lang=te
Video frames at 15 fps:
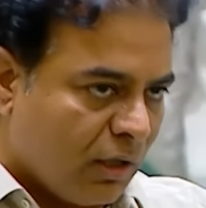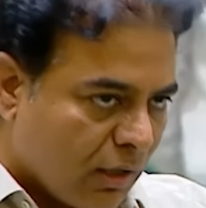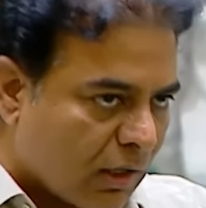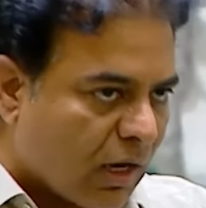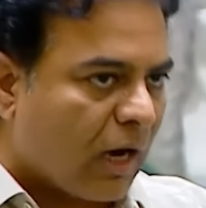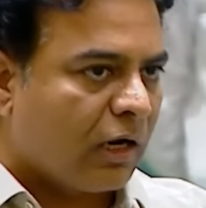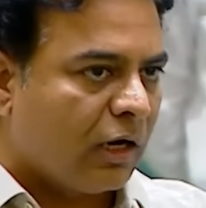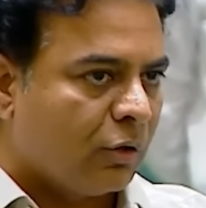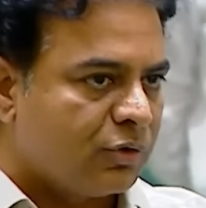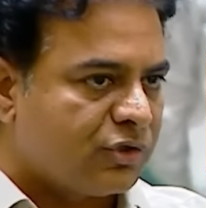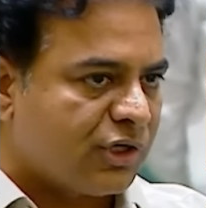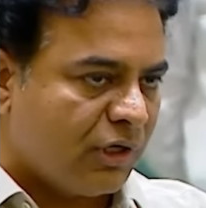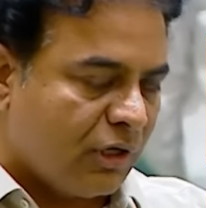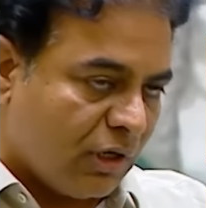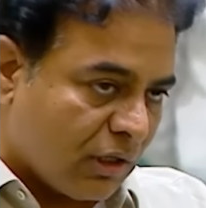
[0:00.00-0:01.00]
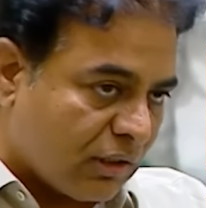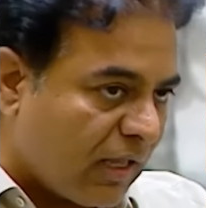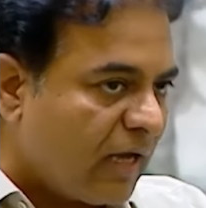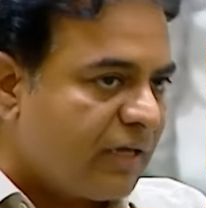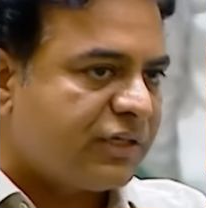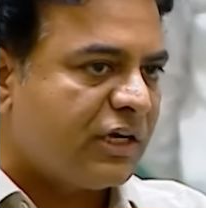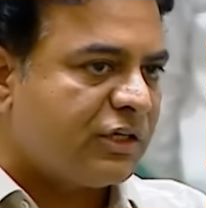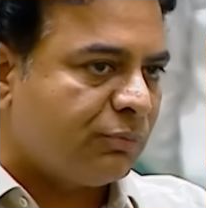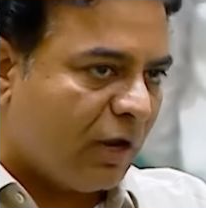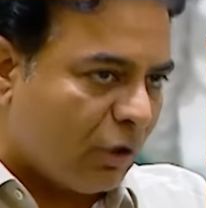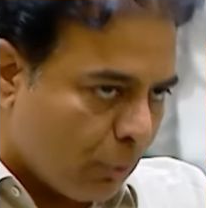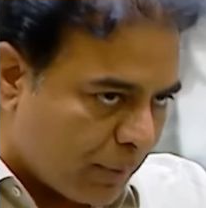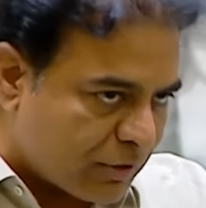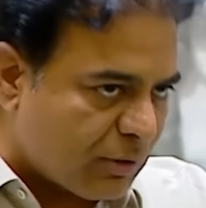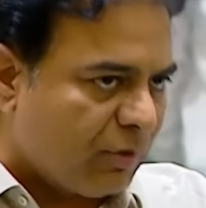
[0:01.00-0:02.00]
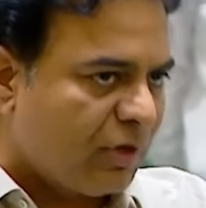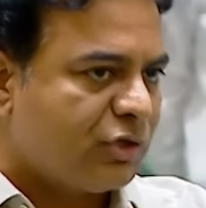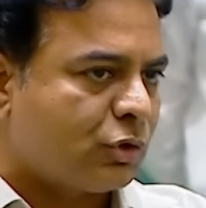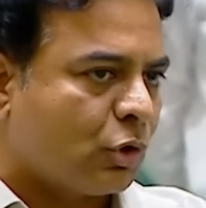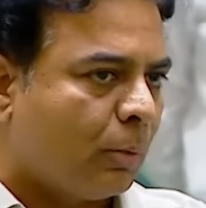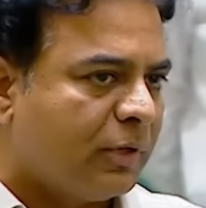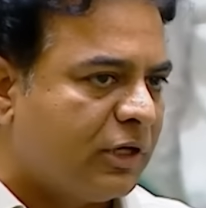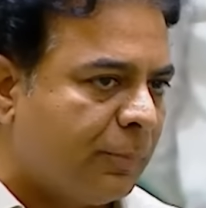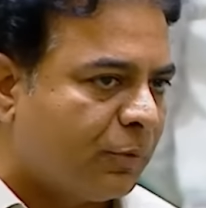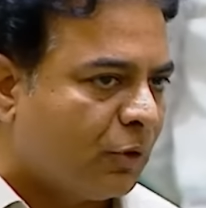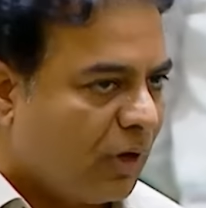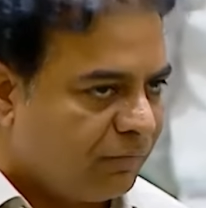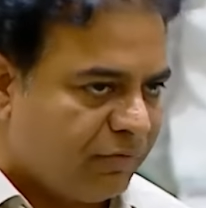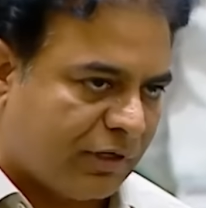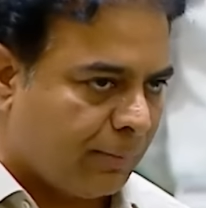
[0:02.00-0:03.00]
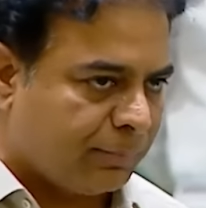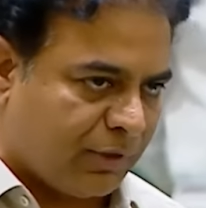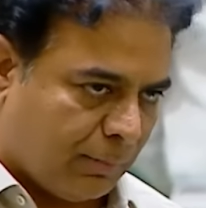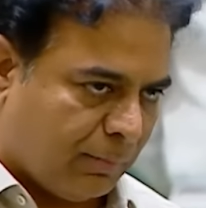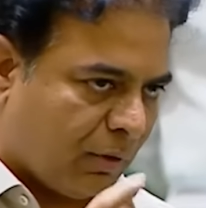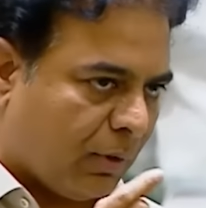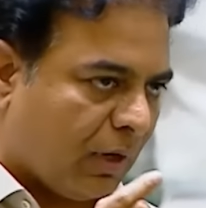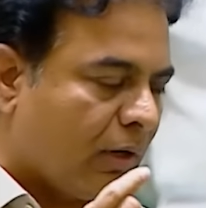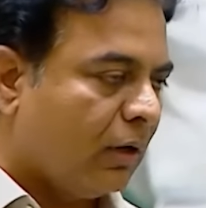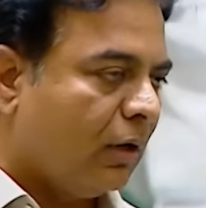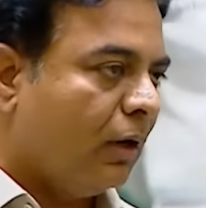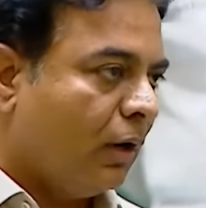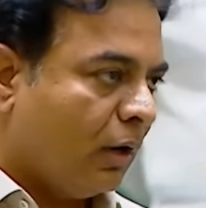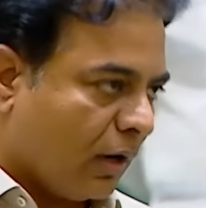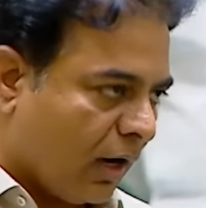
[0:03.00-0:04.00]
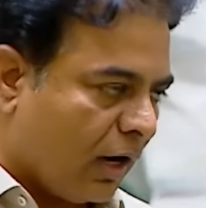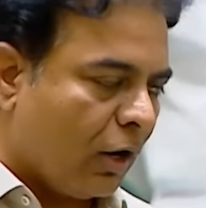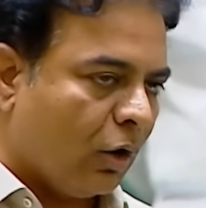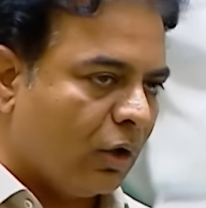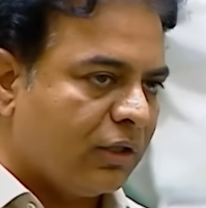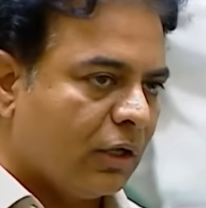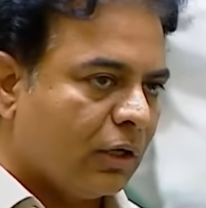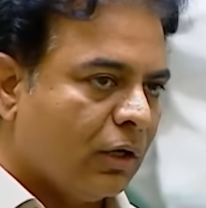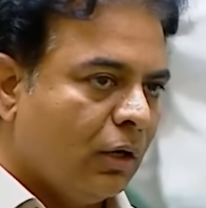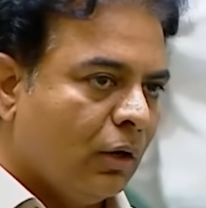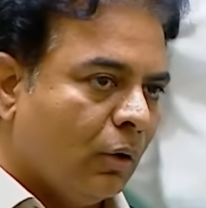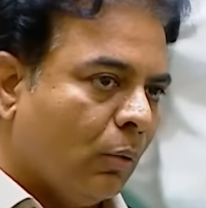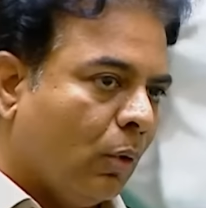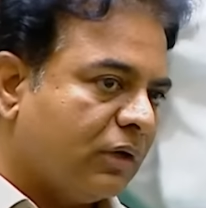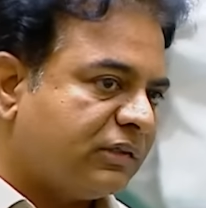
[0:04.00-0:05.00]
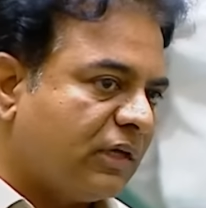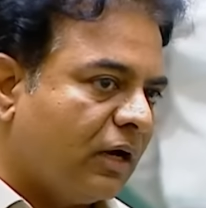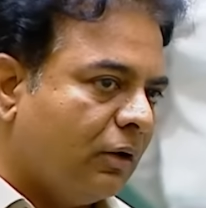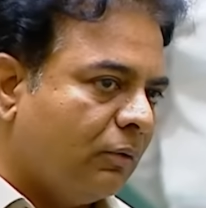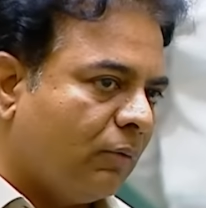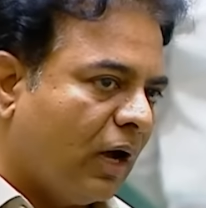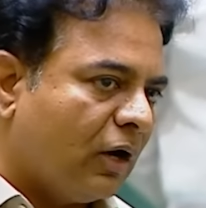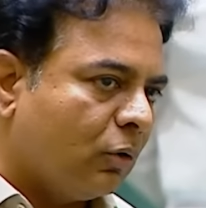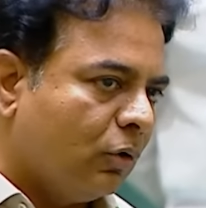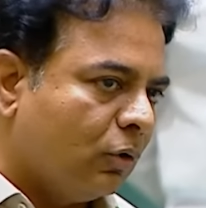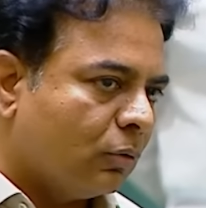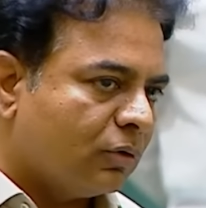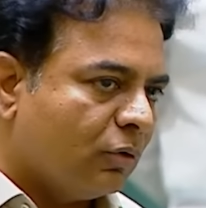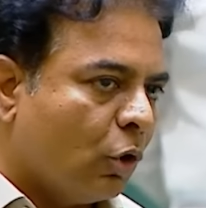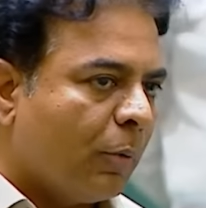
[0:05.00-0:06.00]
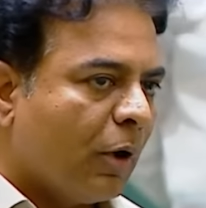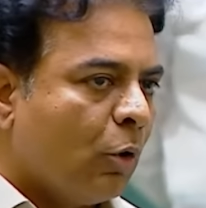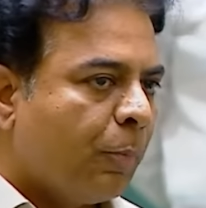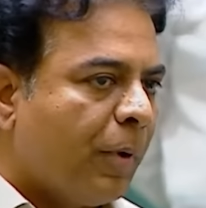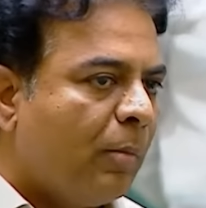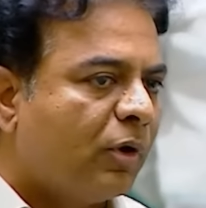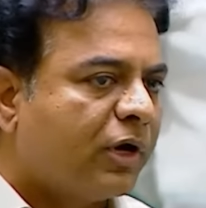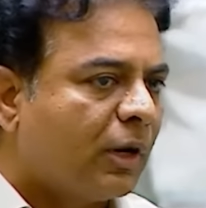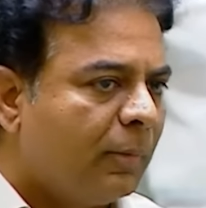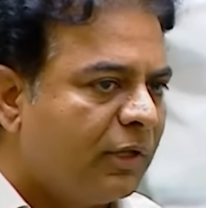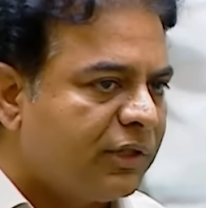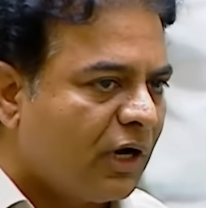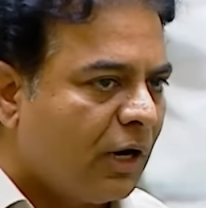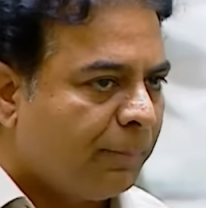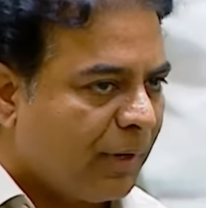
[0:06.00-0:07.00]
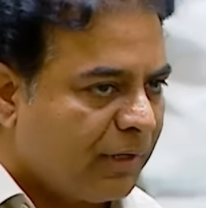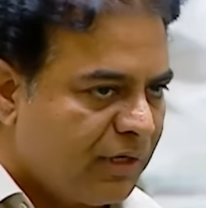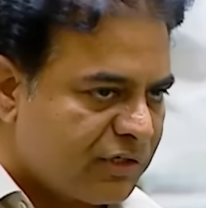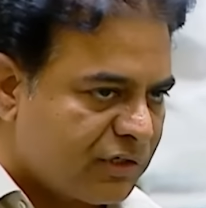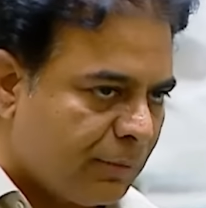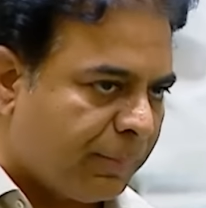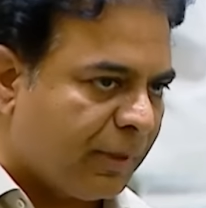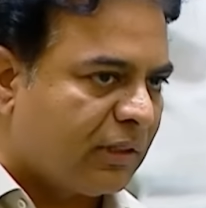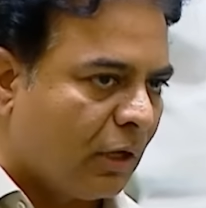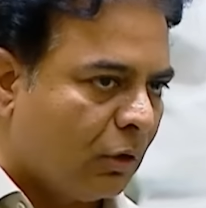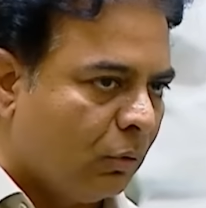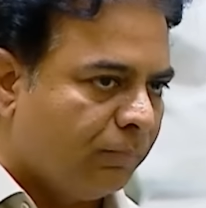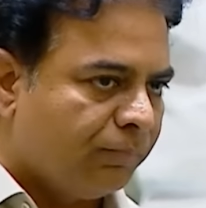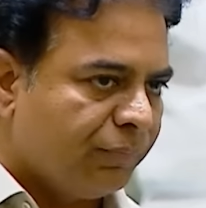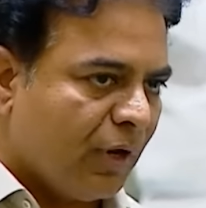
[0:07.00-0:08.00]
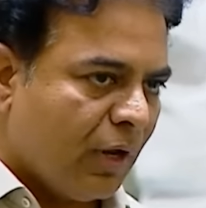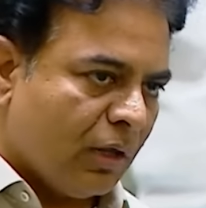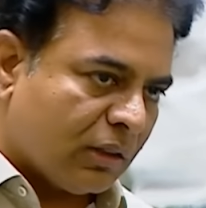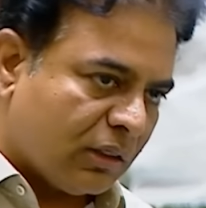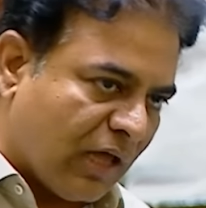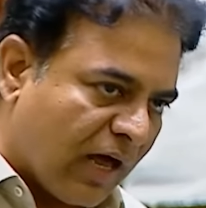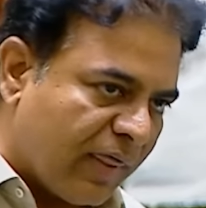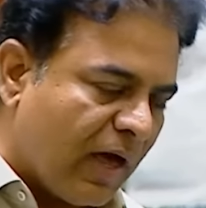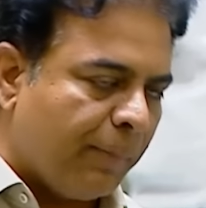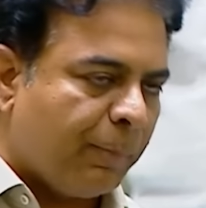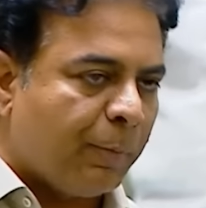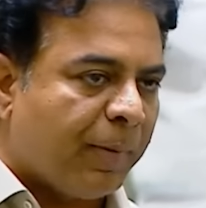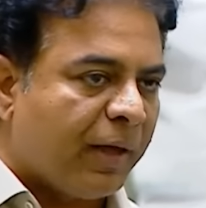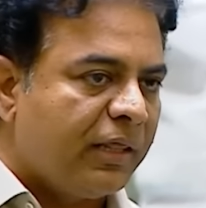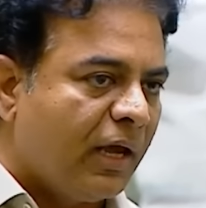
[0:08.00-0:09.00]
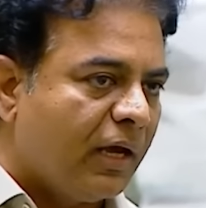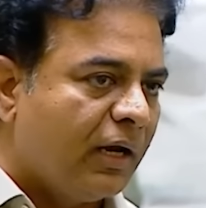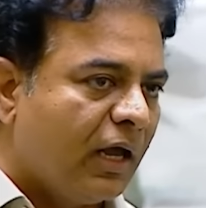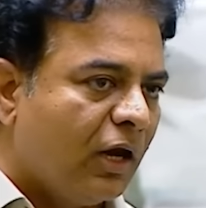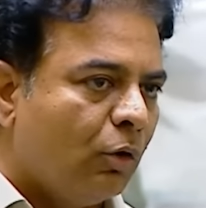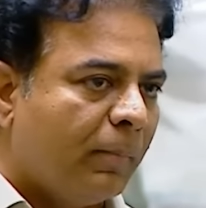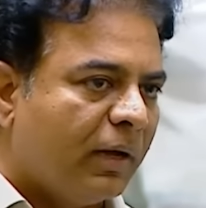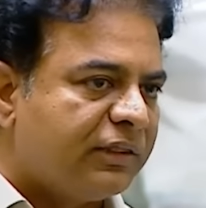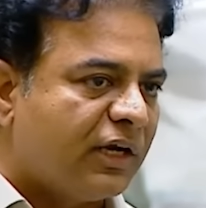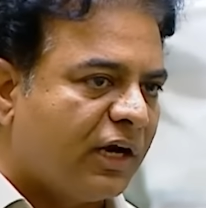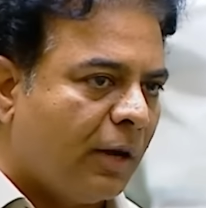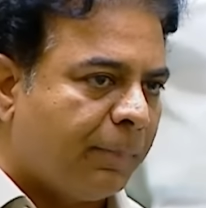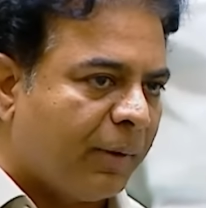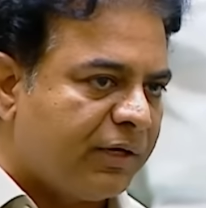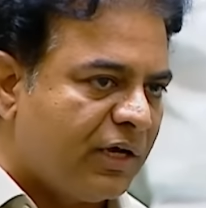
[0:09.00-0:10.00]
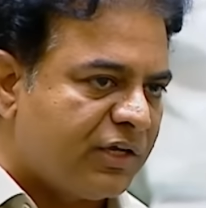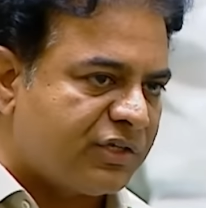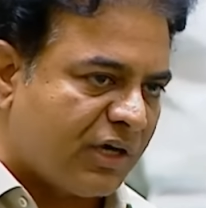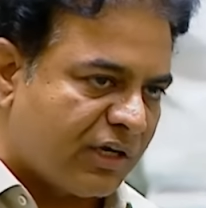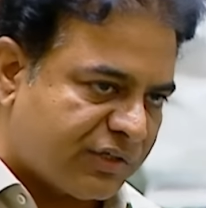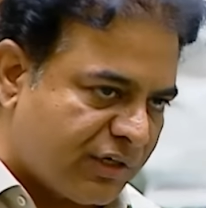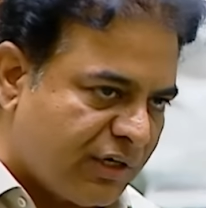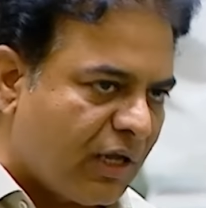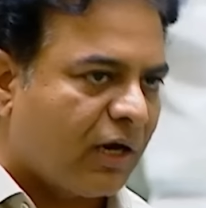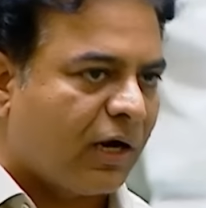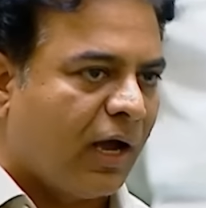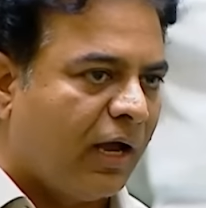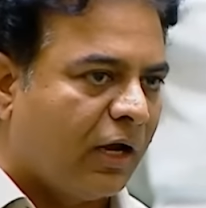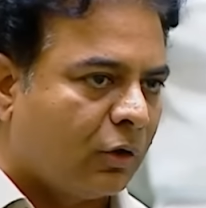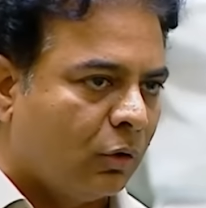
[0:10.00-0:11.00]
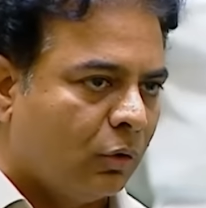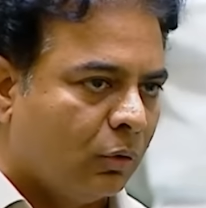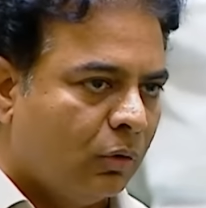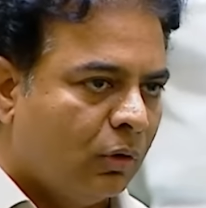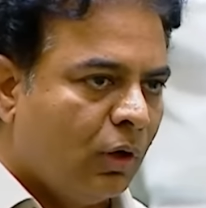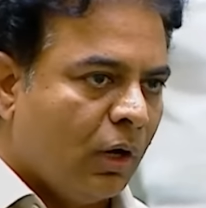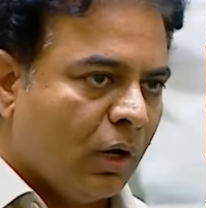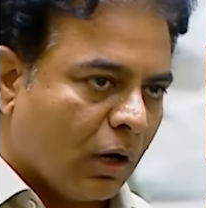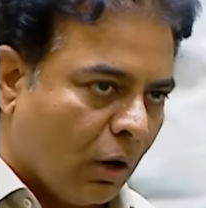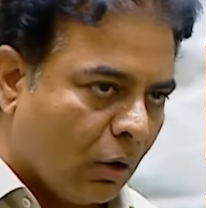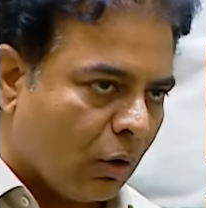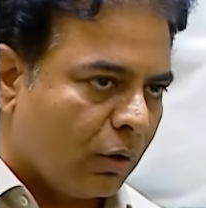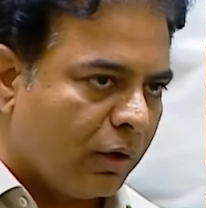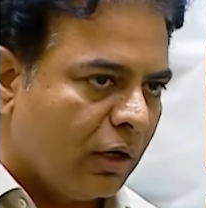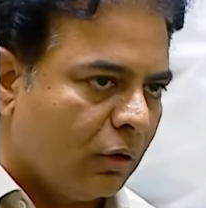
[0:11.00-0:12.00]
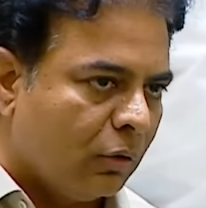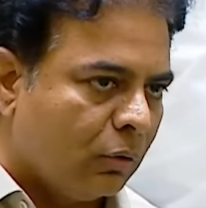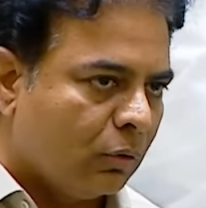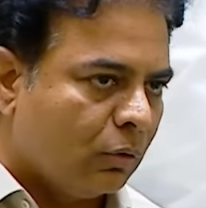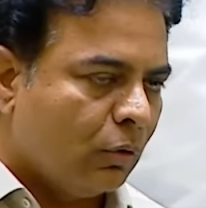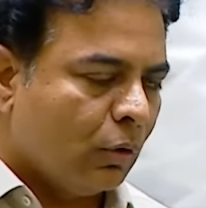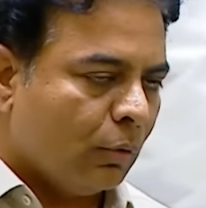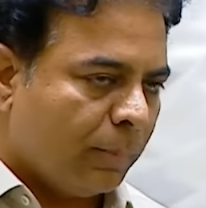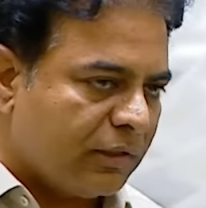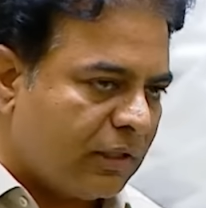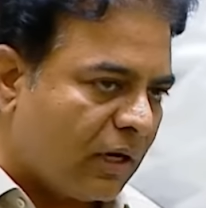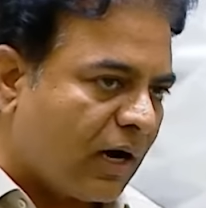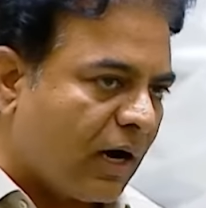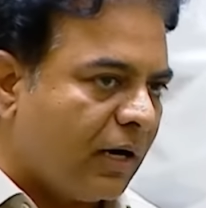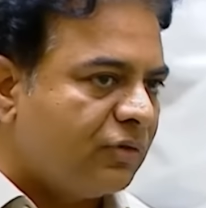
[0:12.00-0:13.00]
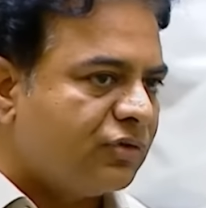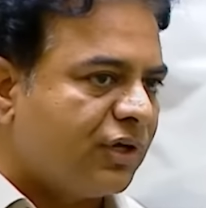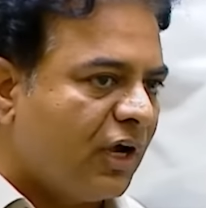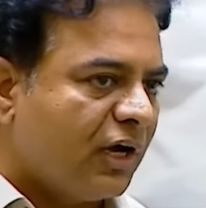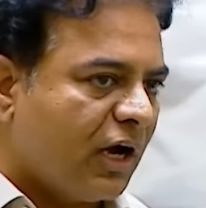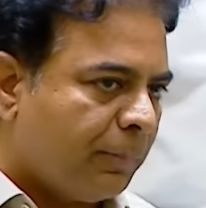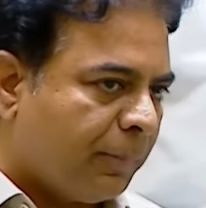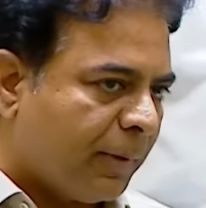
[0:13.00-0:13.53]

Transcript: రికార్డుల నుంచి దయచేసి వారిని ఉపసంహరించుకోమని చెప్పి కూడా నా విజ్ఞప్తి నెంబర్ వన్ రెండవది సార్ వారు ఉప ఉప ముఖ్యమంత్రిగా పనిచేసిన పెద్దలు దాదాపు పదిహేను ఏళ్లు మంత్రిగా పనిచేసిన సీనియర్ నాయకులు గౌరవనీయులు పెద్దలు కడియం శ్రీహరి గారి